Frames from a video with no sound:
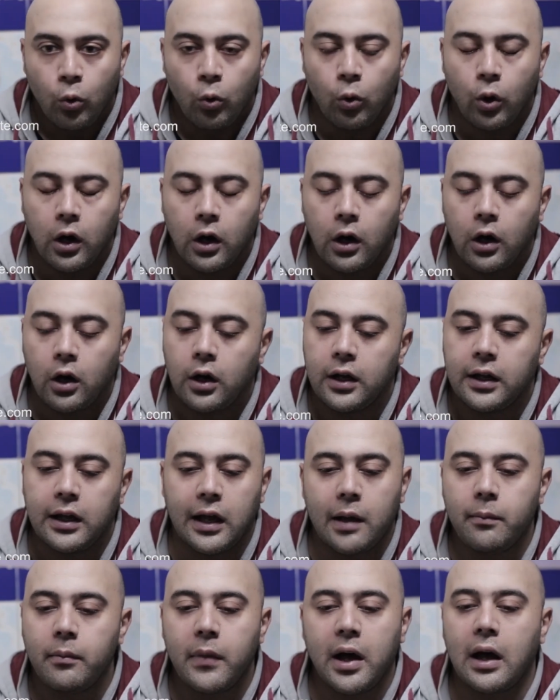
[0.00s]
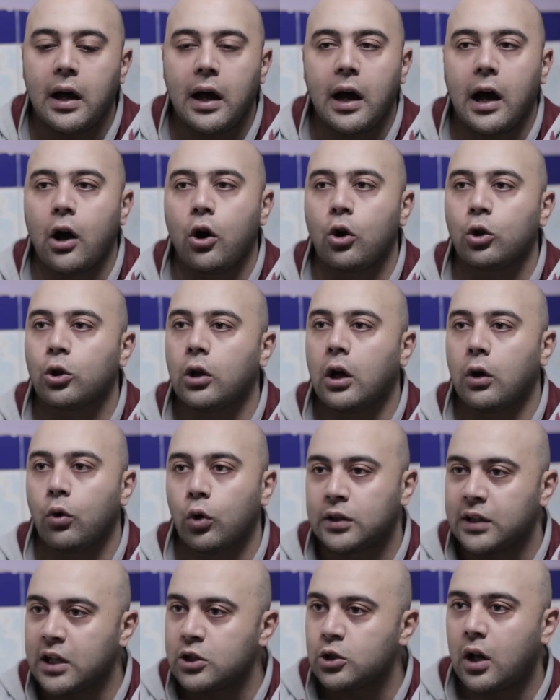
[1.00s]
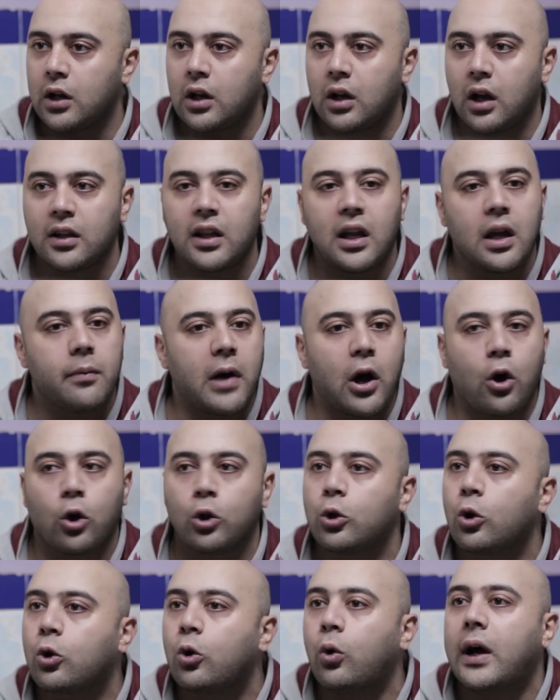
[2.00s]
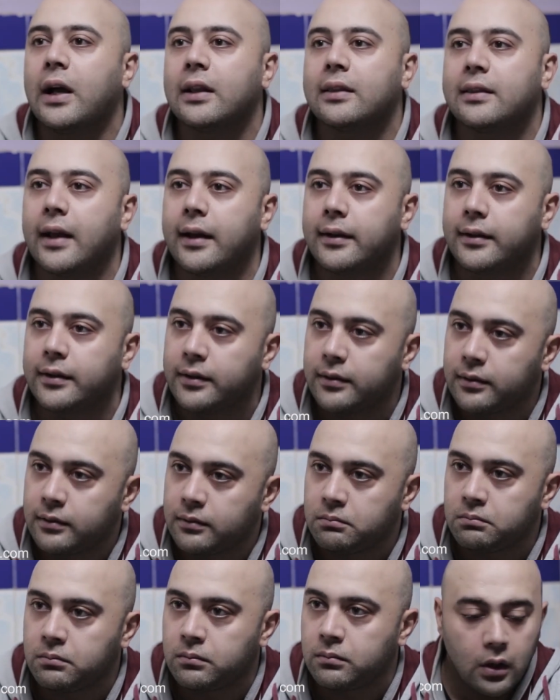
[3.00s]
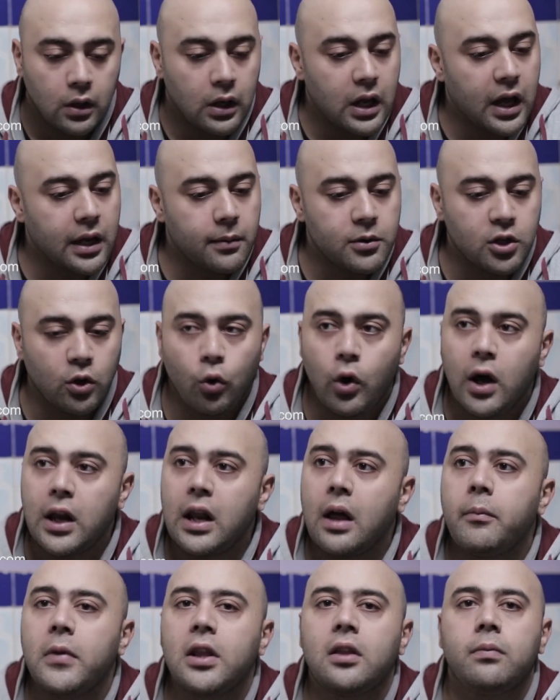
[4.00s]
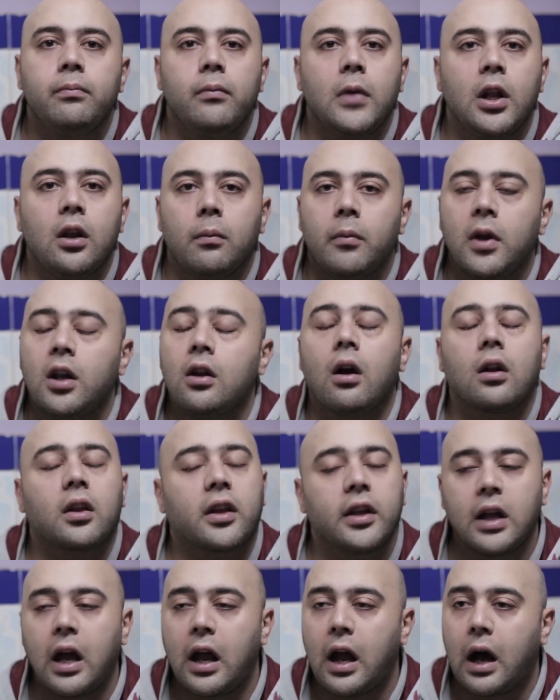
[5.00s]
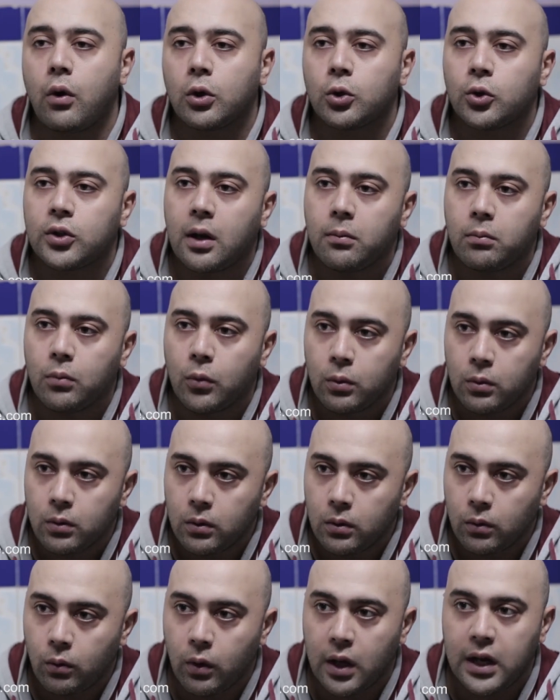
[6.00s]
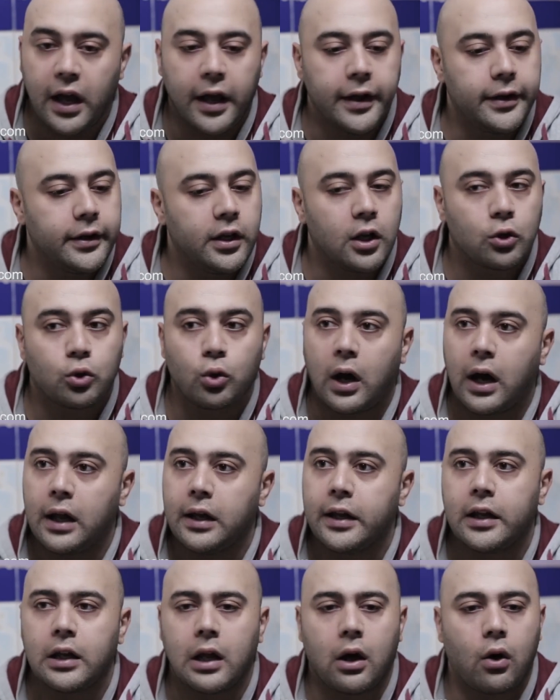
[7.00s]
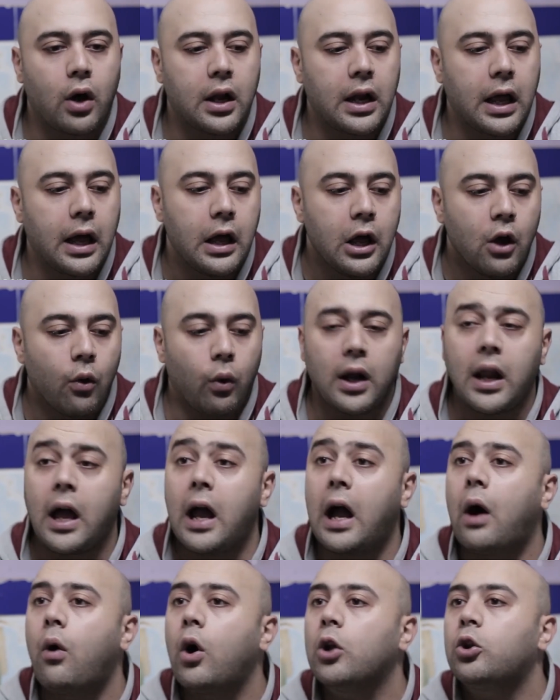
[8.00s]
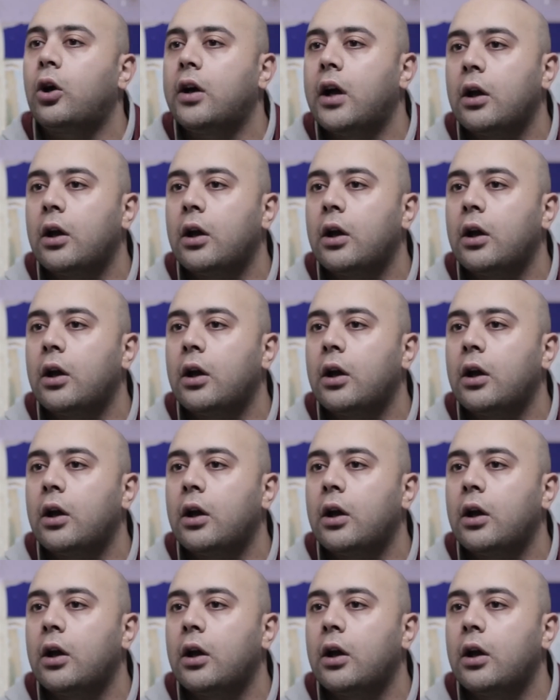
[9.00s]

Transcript: ويا اما هاخد وتنازلوا عن القضيه يا اما هاخد لكم واحد تاني لا احنا ولا 100 مليار جنيه هيعوضوا دمه ولا حنيته علينا ولا ولا هيعوضوا